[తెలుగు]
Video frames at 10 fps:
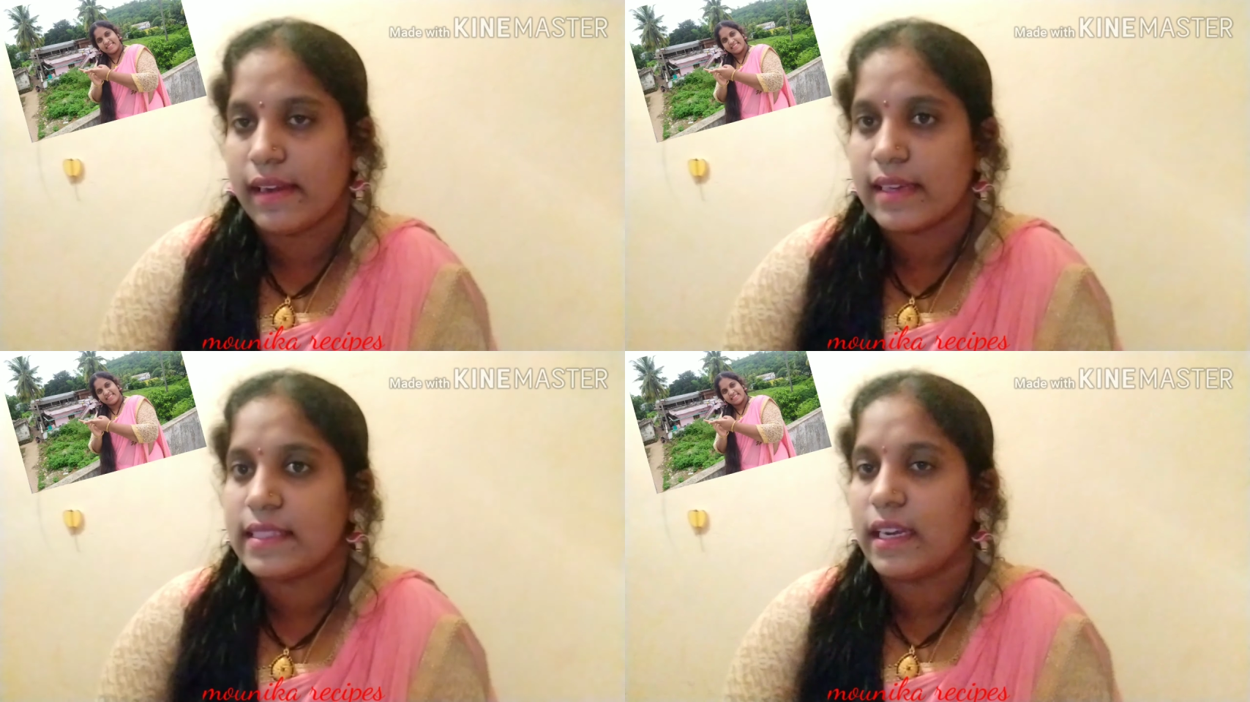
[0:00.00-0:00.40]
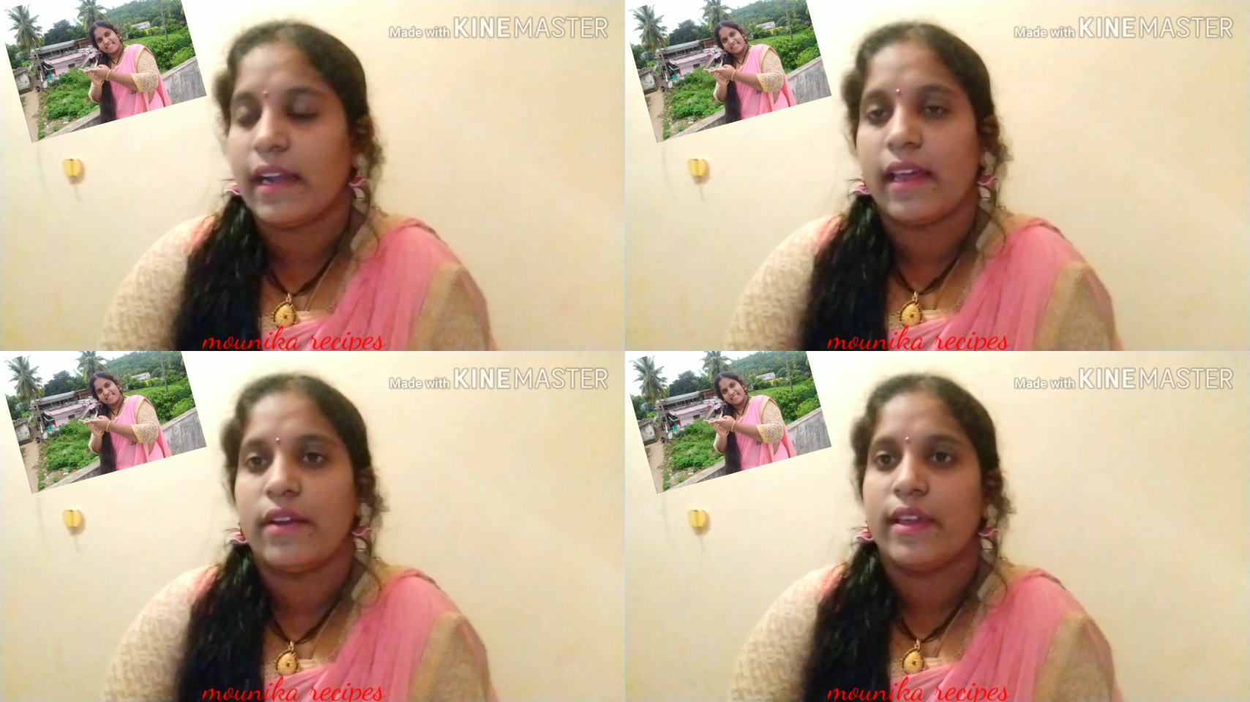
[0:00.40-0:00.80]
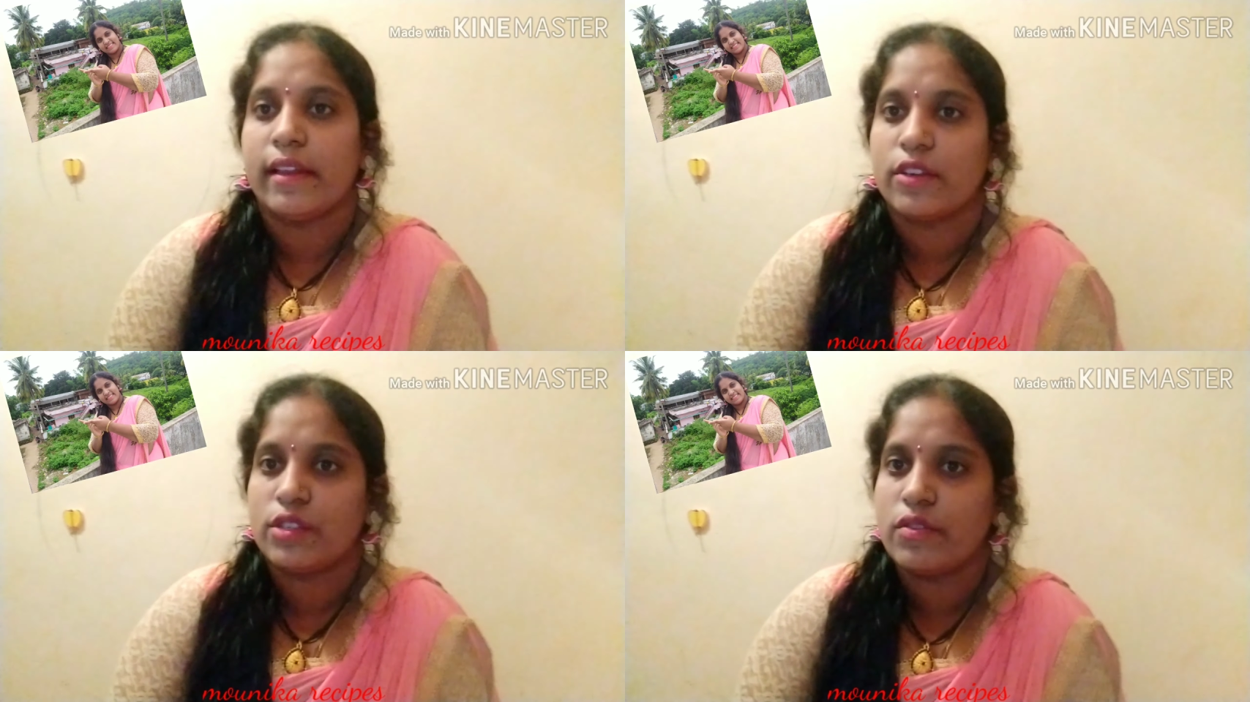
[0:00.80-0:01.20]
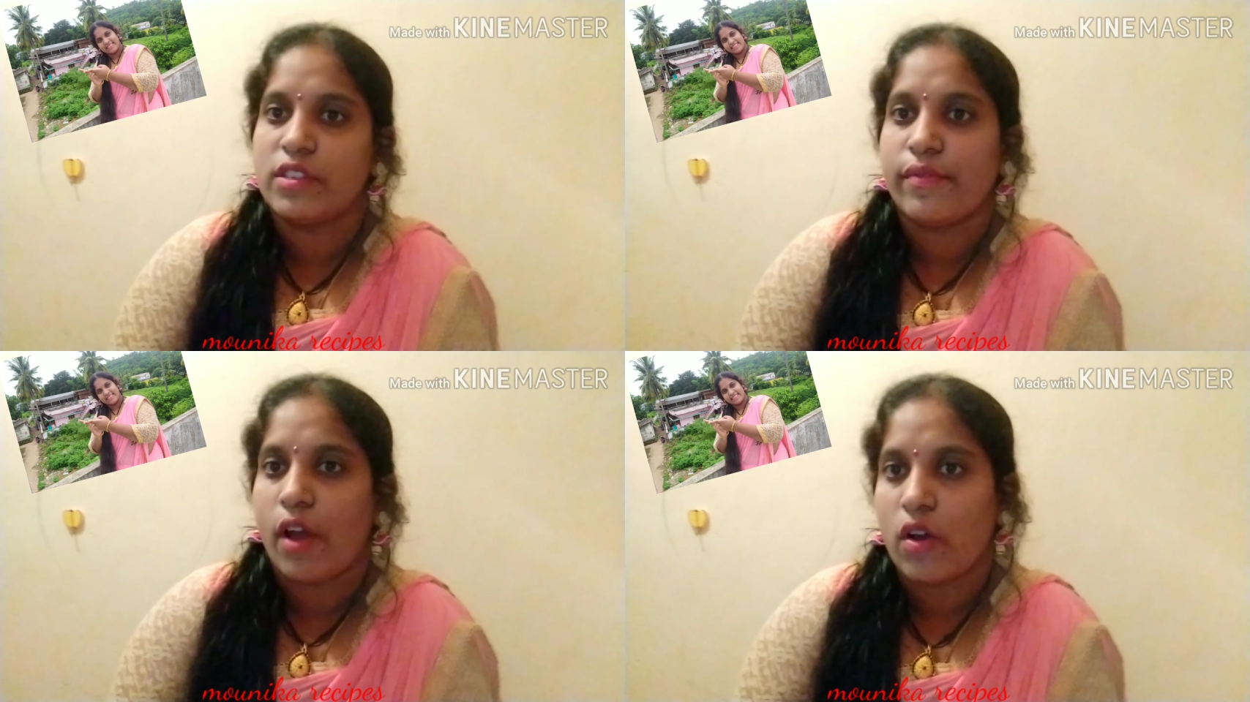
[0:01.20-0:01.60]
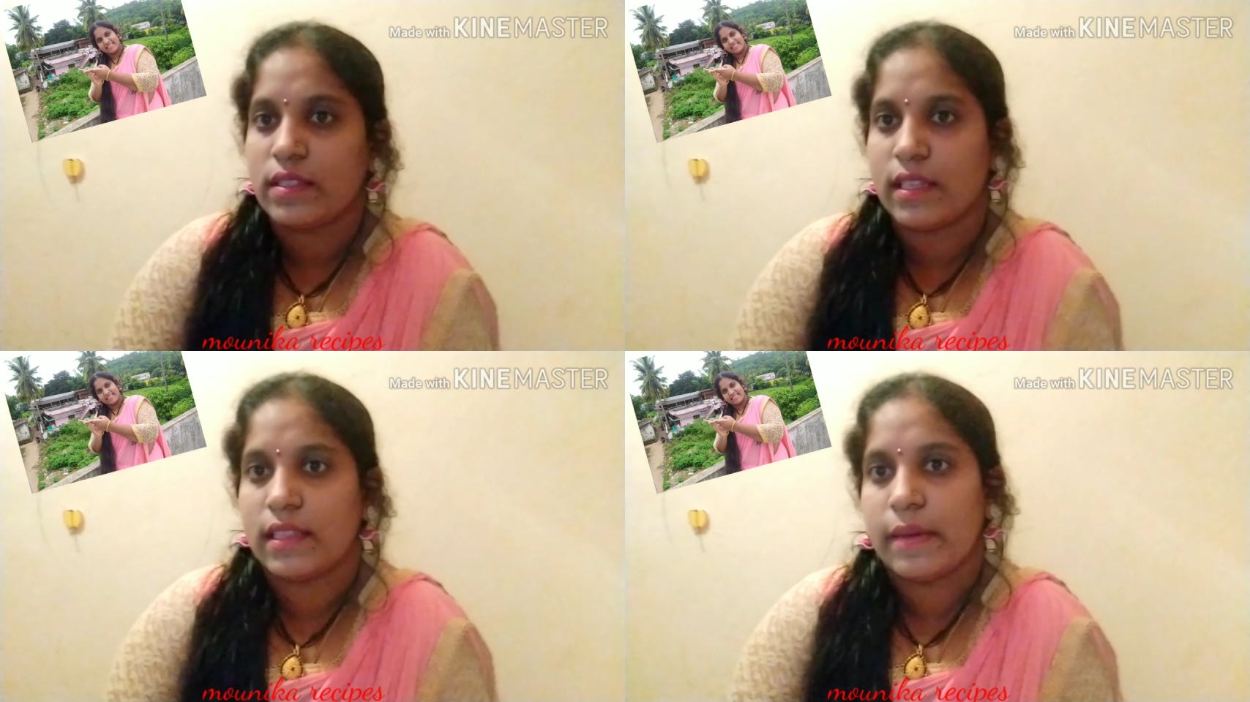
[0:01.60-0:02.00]
నెక్స్ట్ నేను ఈ రోజు నుంచి
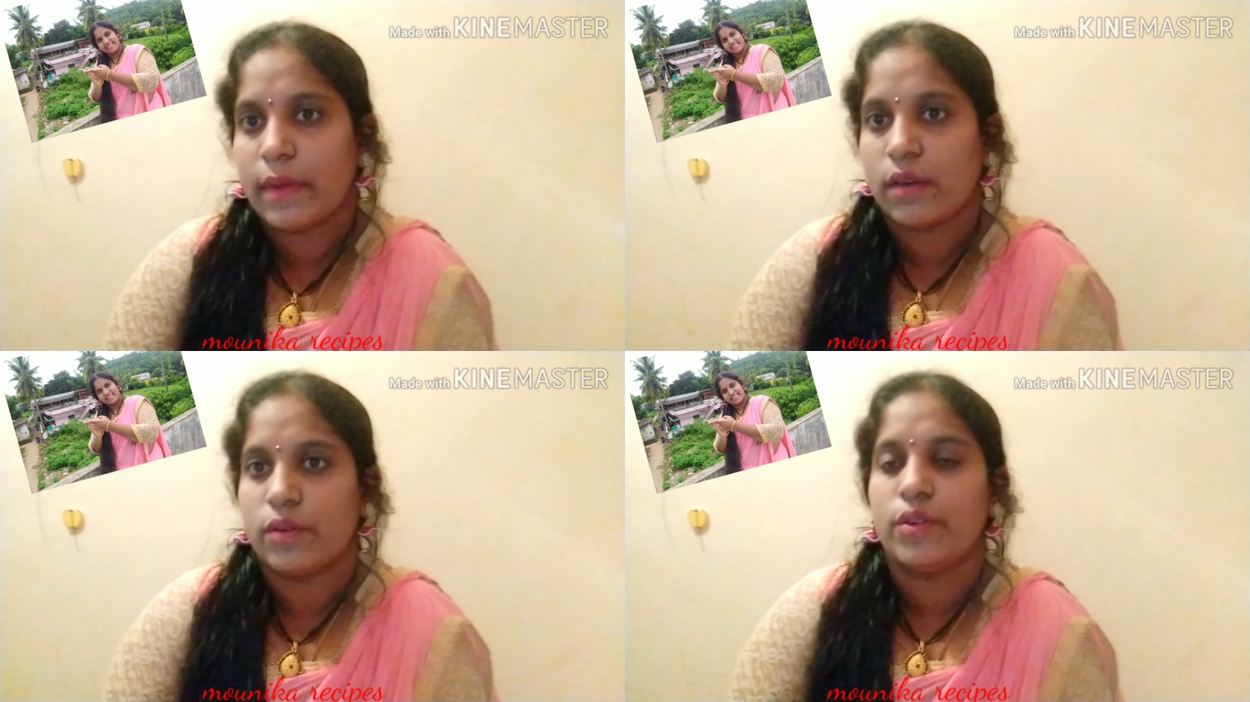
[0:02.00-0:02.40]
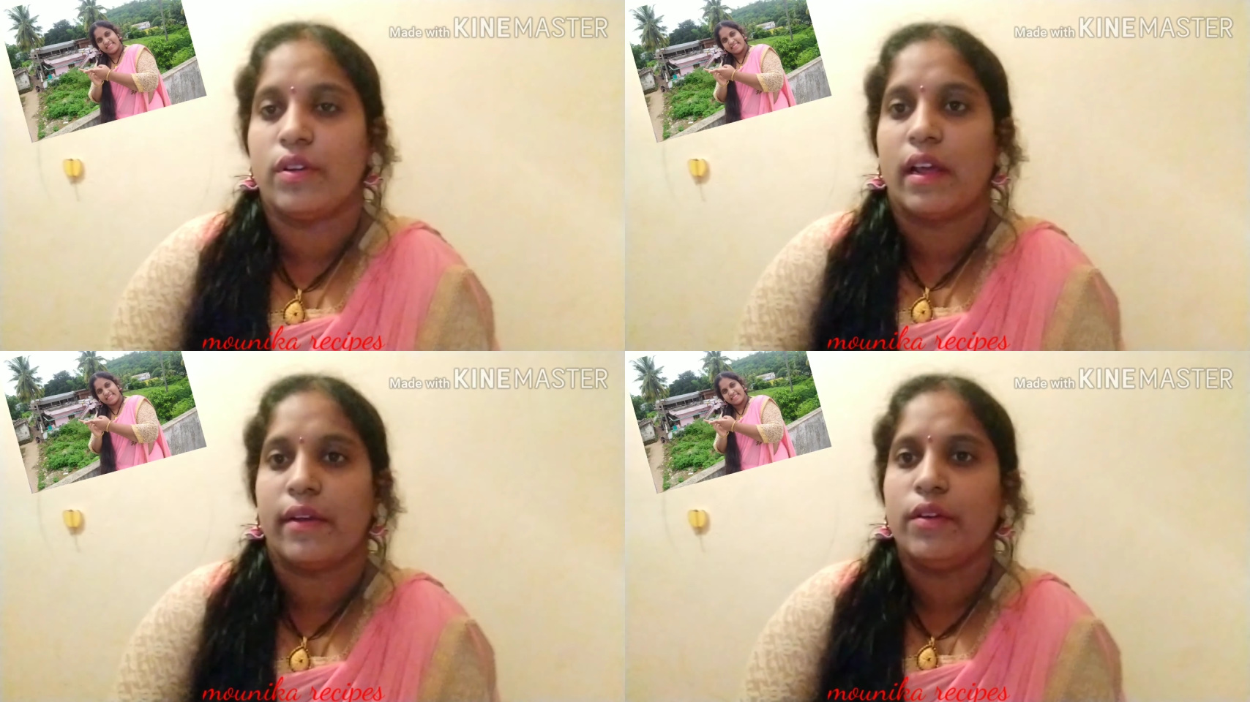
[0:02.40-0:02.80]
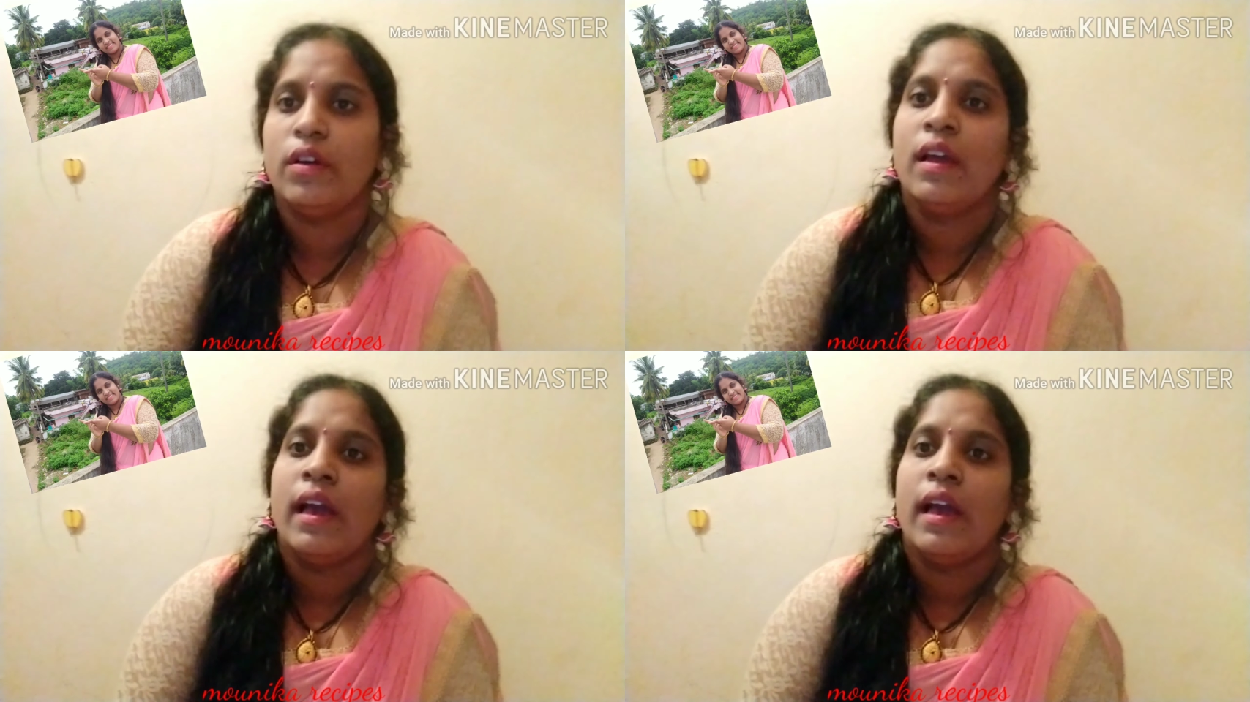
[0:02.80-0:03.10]
బ్లాగ్స్ ఇద్దాం అనుకుంటున్నాను